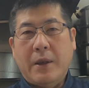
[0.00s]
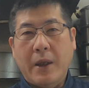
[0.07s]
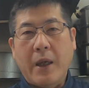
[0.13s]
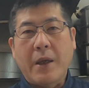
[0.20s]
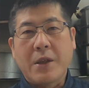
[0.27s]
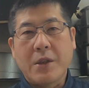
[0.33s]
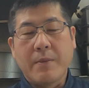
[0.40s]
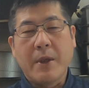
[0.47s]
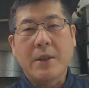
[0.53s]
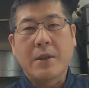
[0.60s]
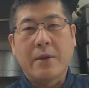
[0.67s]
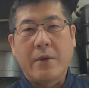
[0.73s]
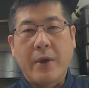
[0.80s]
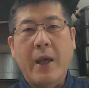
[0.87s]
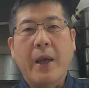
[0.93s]
ねしま
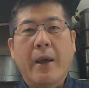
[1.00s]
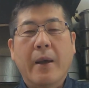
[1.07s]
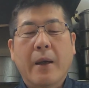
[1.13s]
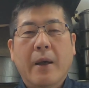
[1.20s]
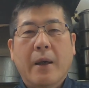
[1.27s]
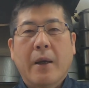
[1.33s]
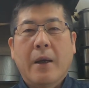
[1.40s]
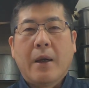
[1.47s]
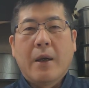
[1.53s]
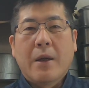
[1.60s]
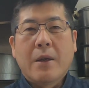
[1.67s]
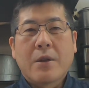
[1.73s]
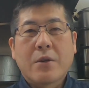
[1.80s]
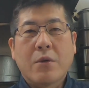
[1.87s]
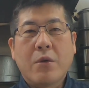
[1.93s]
すよね
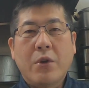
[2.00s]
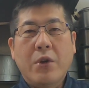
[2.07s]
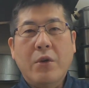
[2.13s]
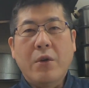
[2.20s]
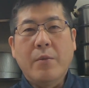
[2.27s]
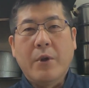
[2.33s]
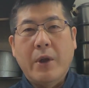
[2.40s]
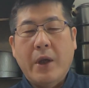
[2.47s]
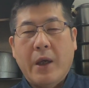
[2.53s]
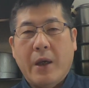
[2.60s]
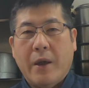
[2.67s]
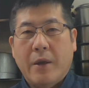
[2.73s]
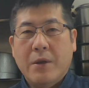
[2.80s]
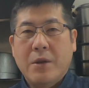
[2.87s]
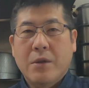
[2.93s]
その匂いもね
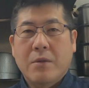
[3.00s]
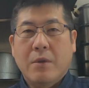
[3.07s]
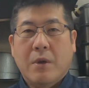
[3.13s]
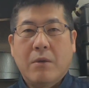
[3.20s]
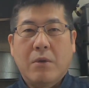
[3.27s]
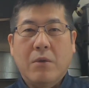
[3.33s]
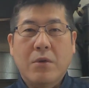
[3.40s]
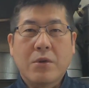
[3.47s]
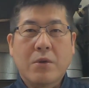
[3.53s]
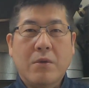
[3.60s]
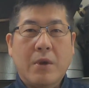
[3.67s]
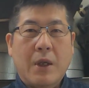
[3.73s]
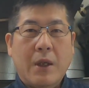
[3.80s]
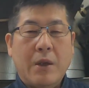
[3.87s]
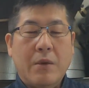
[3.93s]
実はこの
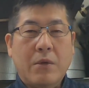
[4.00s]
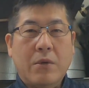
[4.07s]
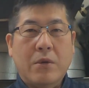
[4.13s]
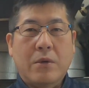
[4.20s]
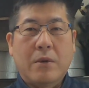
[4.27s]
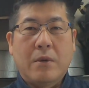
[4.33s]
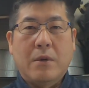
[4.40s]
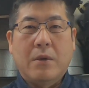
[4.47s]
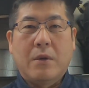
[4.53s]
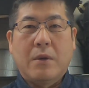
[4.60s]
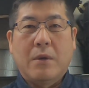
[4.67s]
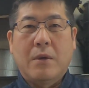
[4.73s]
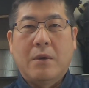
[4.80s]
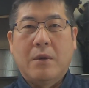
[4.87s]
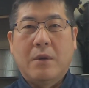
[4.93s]
オゾンがね
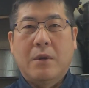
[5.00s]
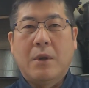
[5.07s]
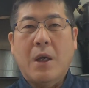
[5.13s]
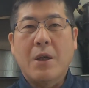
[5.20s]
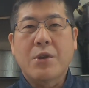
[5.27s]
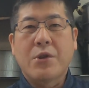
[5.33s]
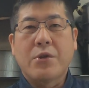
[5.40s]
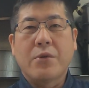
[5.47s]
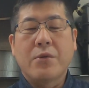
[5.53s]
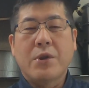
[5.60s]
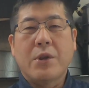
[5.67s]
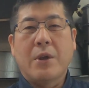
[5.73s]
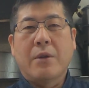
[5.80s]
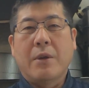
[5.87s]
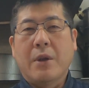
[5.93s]
脱臭
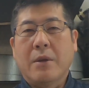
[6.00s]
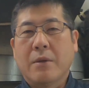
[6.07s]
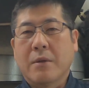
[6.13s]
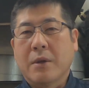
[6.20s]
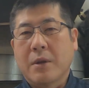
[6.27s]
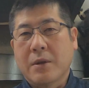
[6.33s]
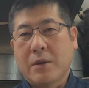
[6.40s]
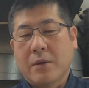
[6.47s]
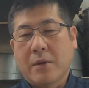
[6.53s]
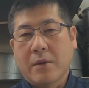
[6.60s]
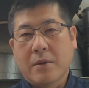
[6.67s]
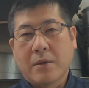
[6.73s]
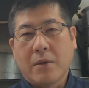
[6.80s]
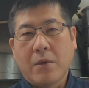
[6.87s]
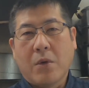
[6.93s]
してくれるんですよ
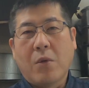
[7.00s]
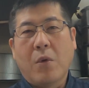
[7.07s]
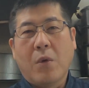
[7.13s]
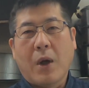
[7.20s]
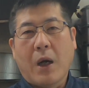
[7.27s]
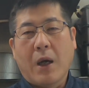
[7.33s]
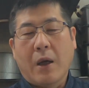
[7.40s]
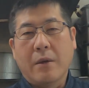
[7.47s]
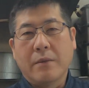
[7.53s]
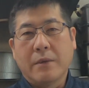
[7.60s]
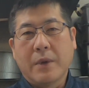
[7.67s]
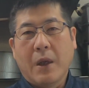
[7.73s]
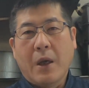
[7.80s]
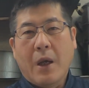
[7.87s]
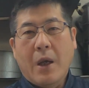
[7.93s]
その効果が
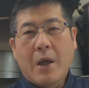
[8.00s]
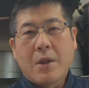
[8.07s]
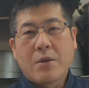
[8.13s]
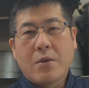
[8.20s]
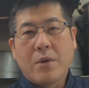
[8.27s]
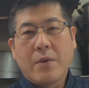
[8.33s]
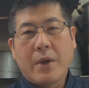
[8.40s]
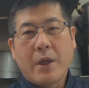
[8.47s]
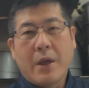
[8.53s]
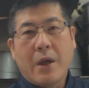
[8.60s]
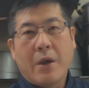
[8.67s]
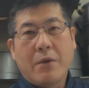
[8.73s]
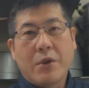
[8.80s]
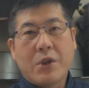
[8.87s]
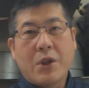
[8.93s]
それは
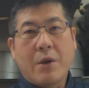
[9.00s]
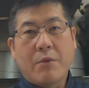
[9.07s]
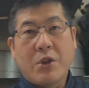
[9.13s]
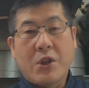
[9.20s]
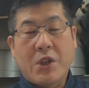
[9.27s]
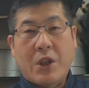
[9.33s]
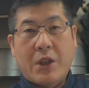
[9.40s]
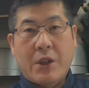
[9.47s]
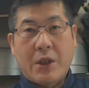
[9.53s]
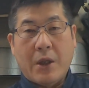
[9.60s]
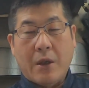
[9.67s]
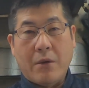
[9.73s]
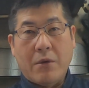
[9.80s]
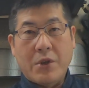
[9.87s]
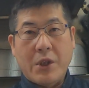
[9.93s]
ねうちでも実あ
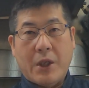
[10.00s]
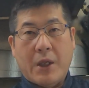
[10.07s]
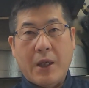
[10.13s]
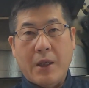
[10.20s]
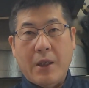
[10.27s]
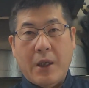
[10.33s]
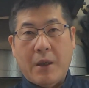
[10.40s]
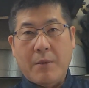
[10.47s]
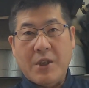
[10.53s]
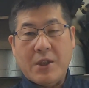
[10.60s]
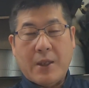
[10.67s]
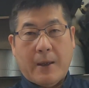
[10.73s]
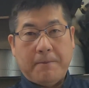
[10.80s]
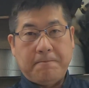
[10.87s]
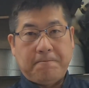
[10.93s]
の実感できまし
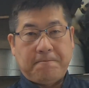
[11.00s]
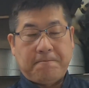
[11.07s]
た、